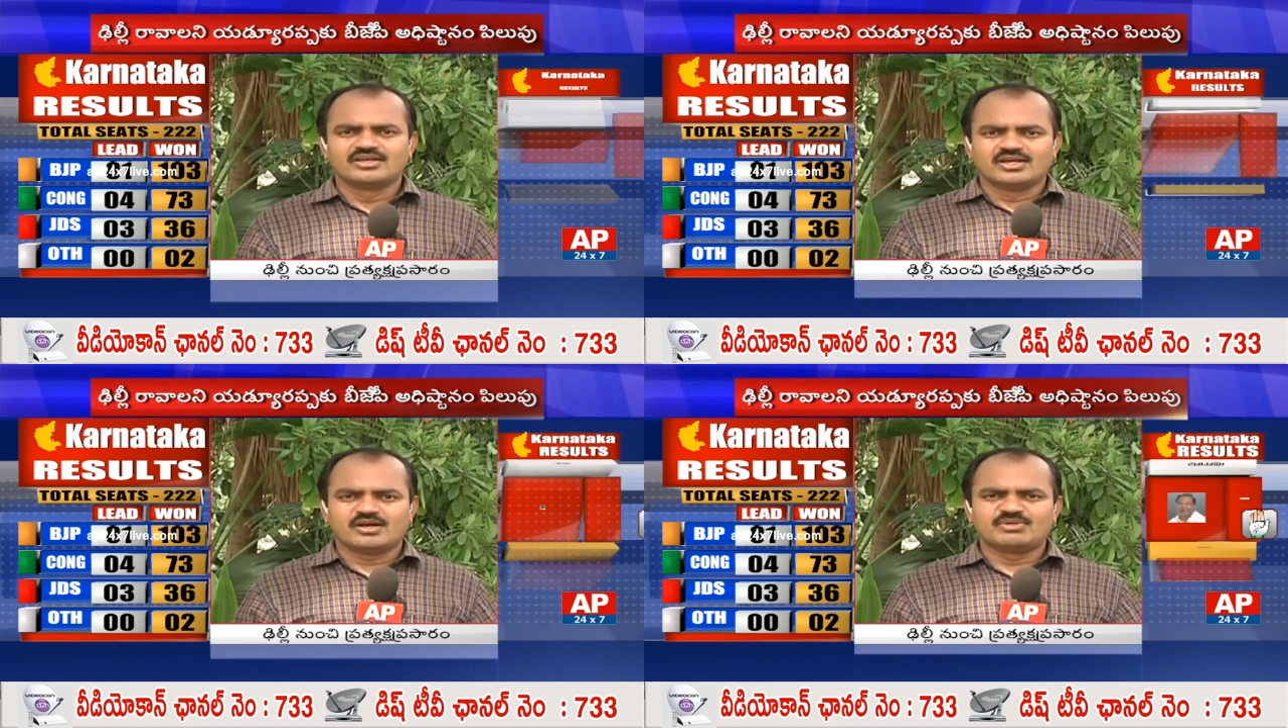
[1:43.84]

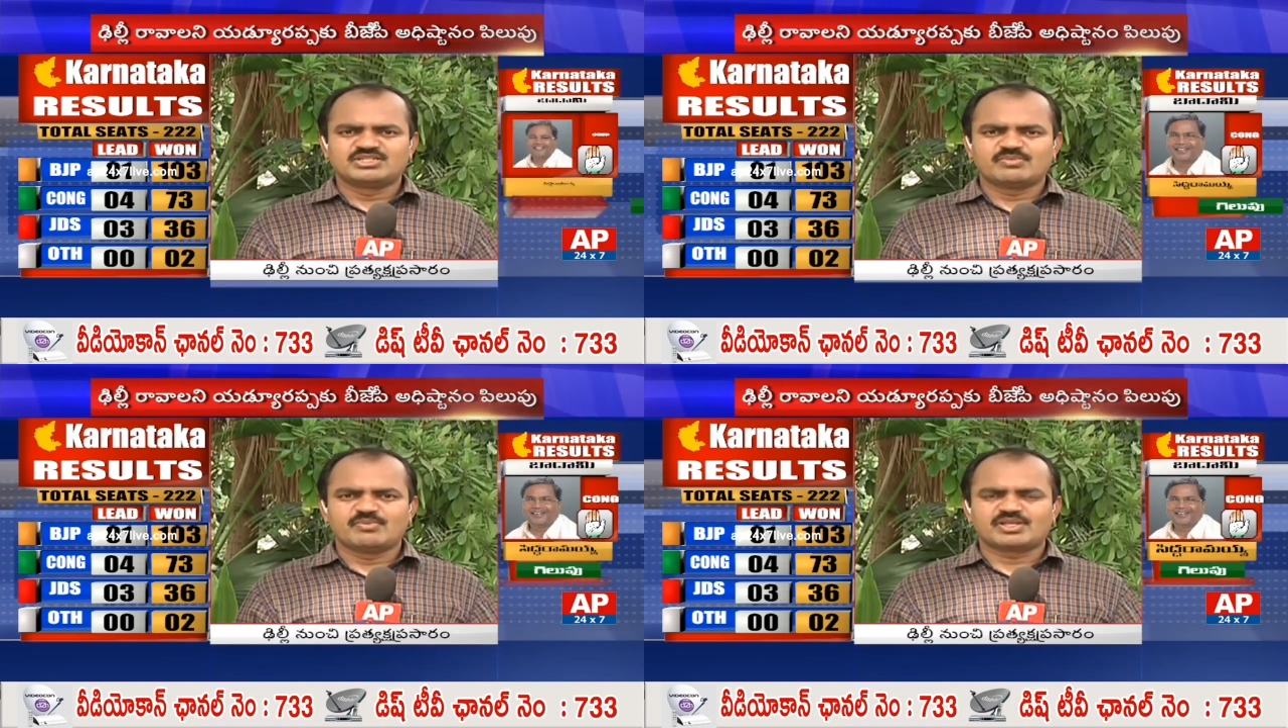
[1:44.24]

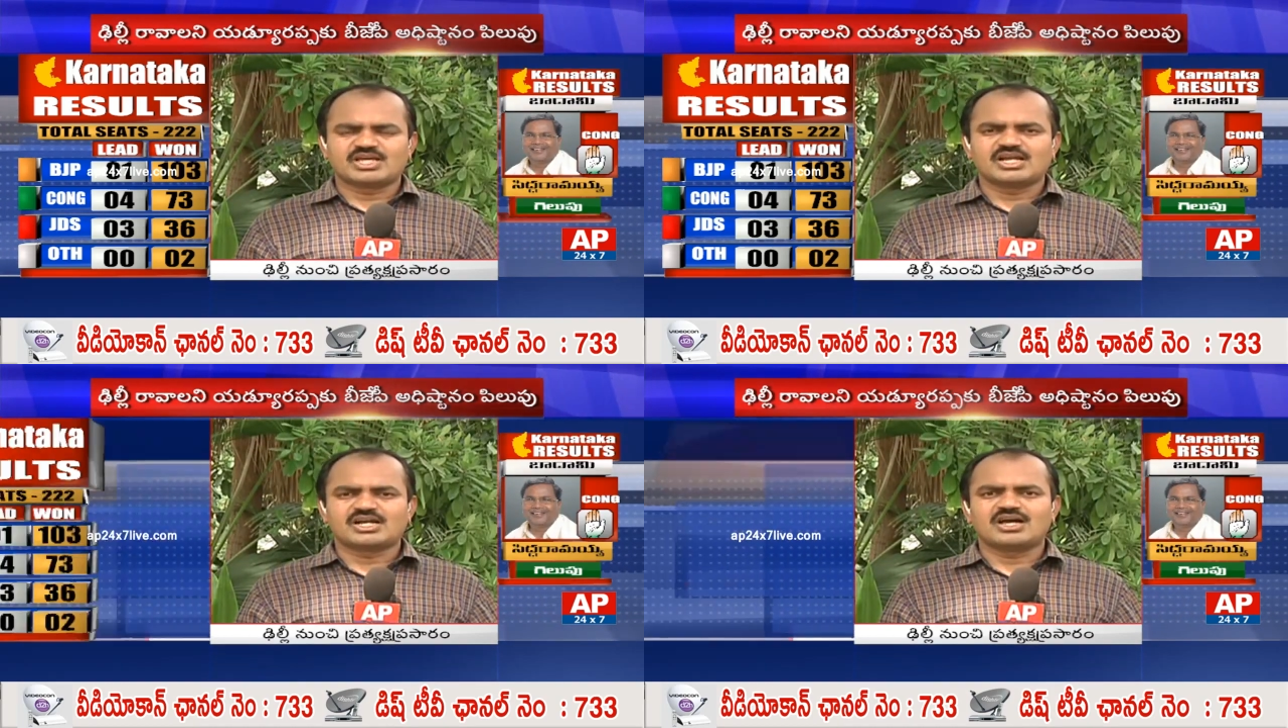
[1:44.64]
బీజేపీ
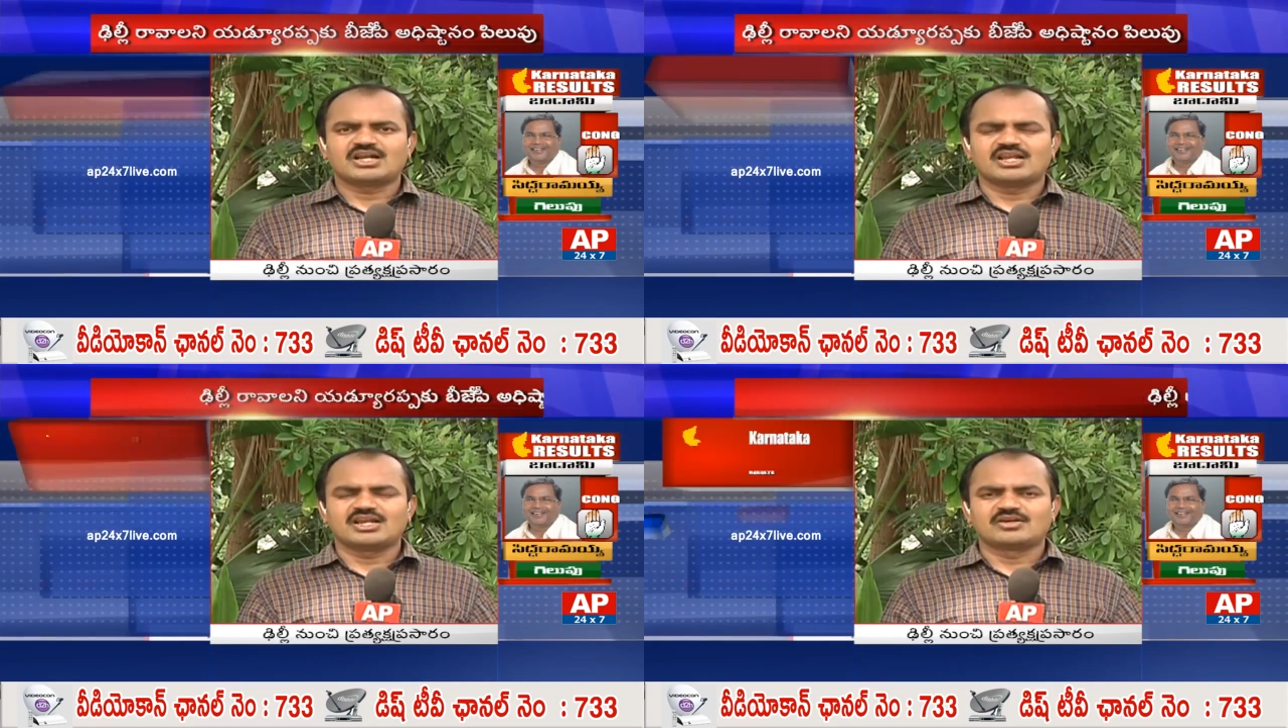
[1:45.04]
ప్రధాన
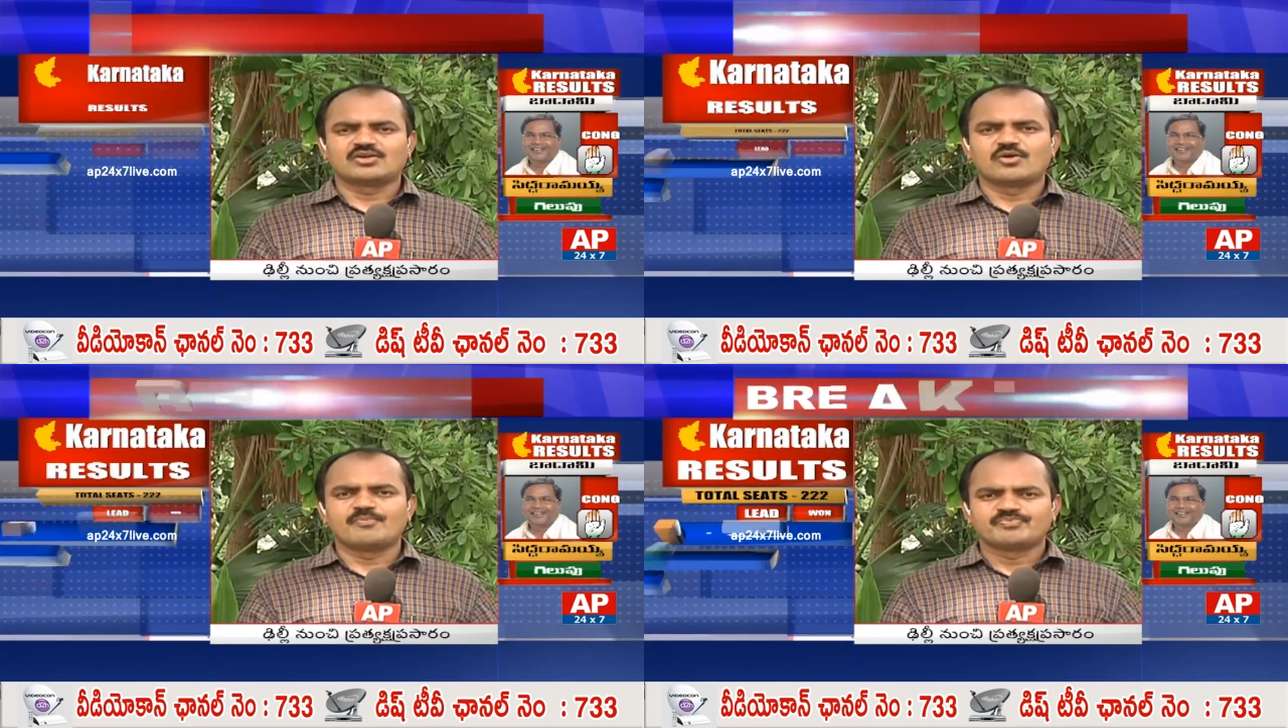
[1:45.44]
కార్యాలయంలో
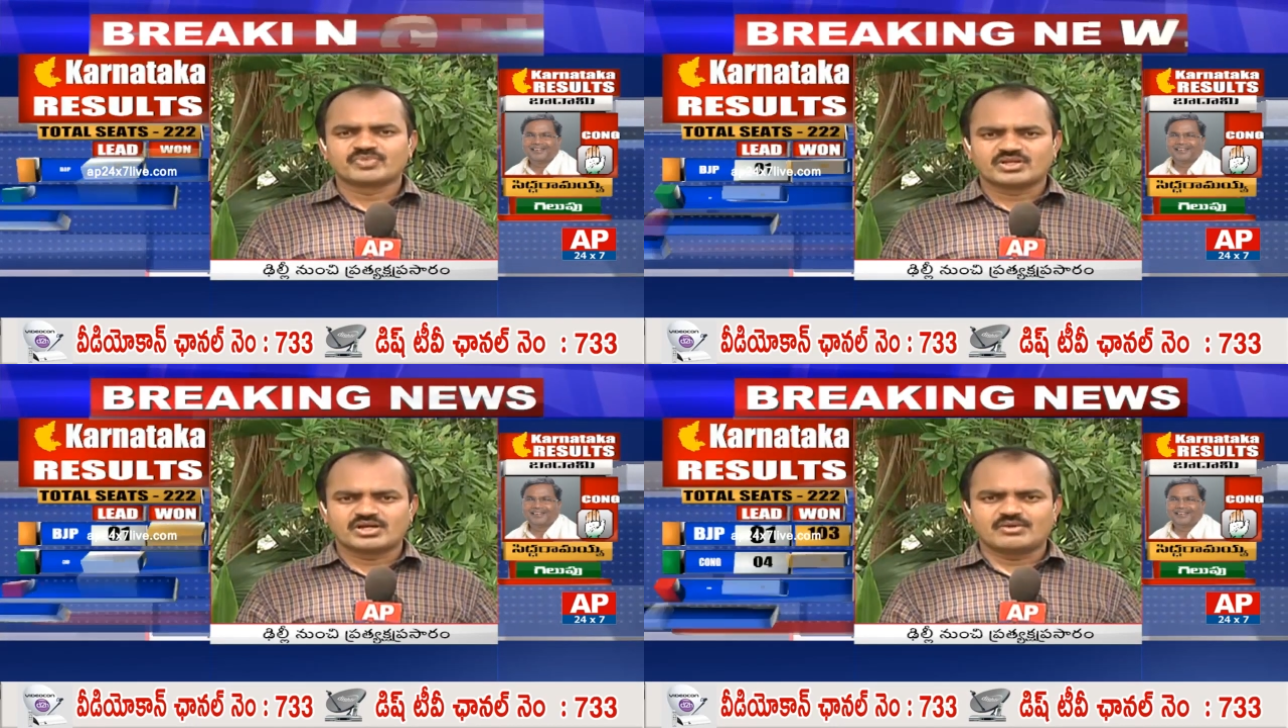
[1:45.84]

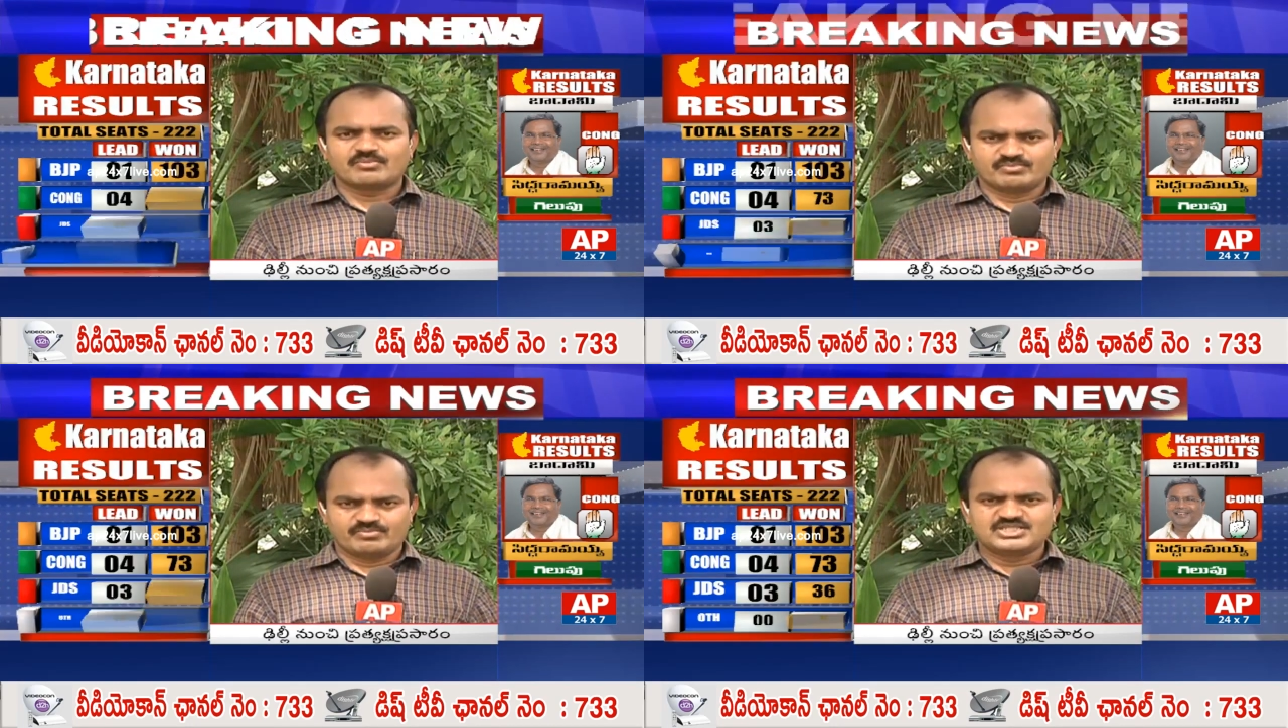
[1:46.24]

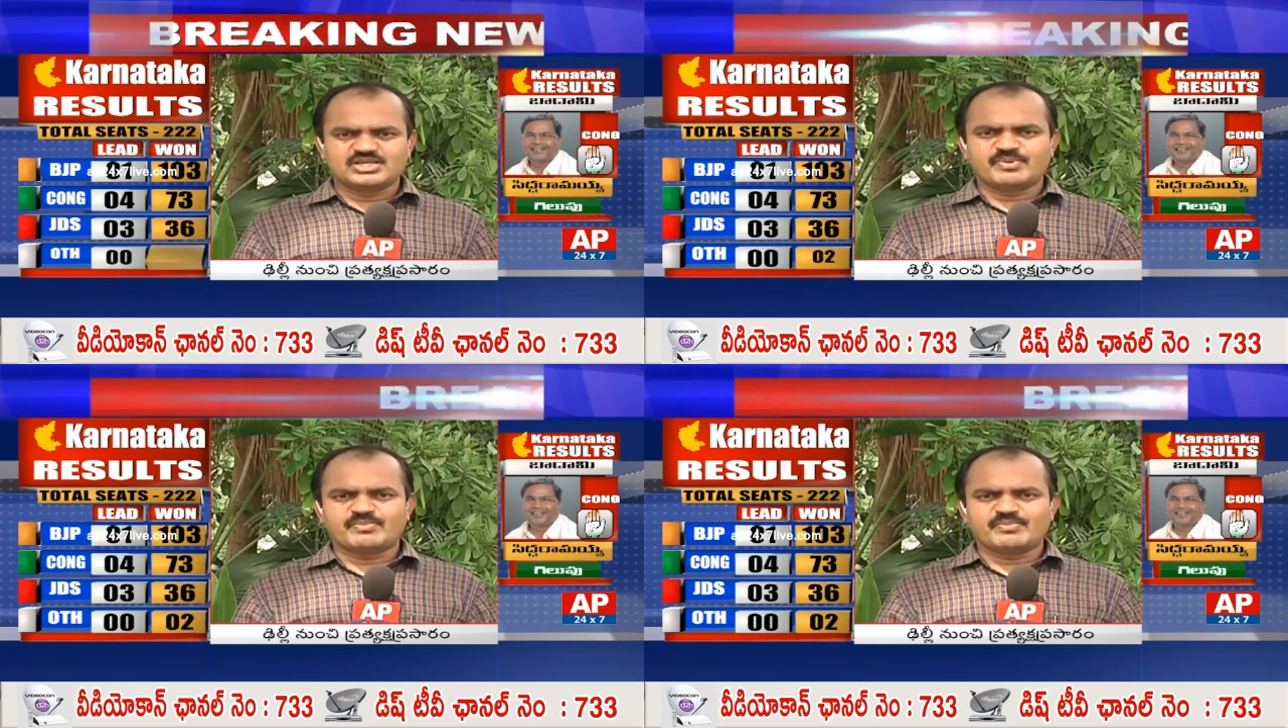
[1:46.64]
బీజేపీ